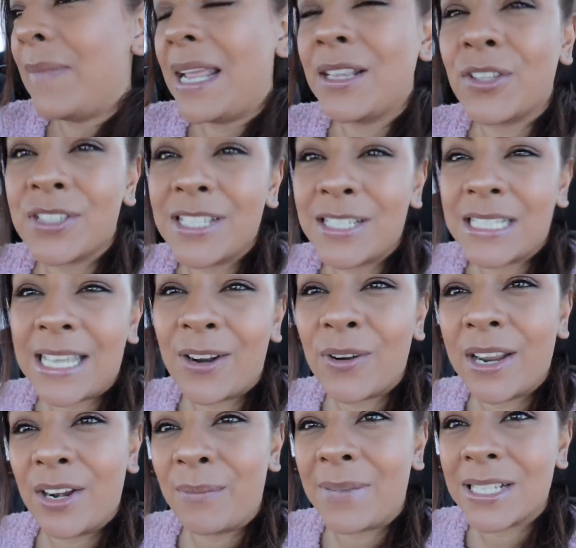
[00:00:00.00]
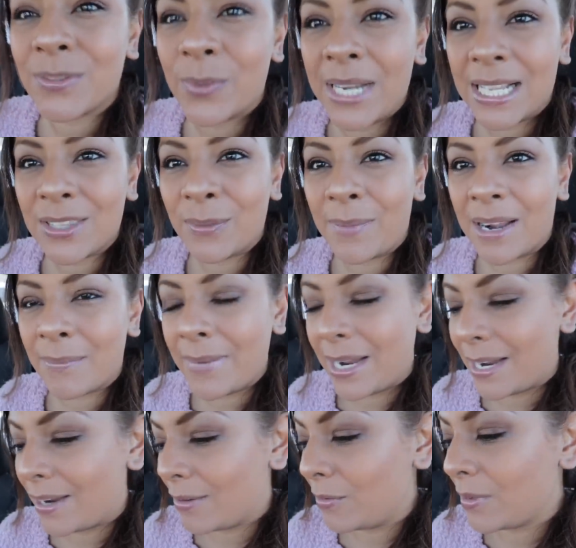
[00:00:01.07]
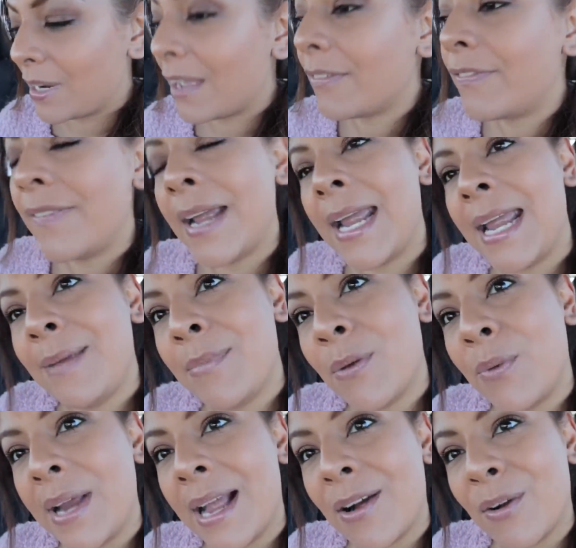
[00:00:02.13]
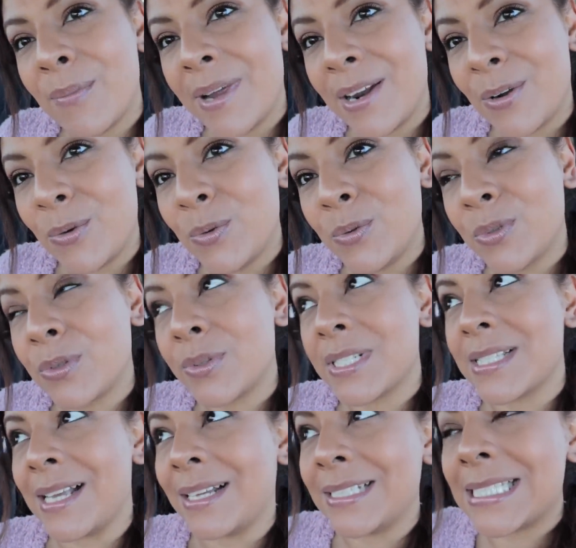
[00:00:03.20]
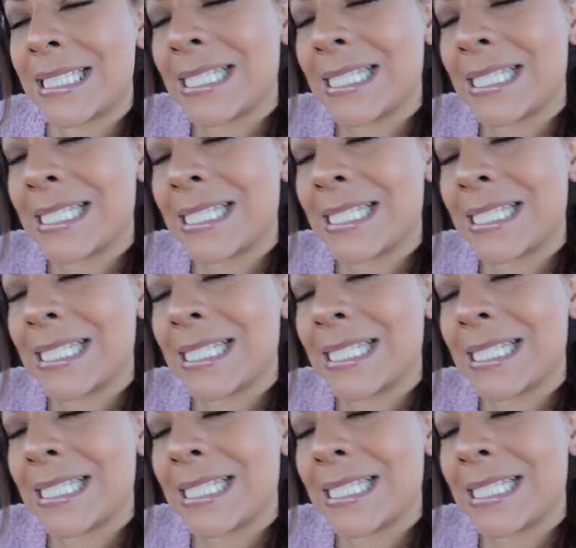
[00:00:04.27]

entonces creo que nomás voy a tomarme un café y me voy a comer un croissant.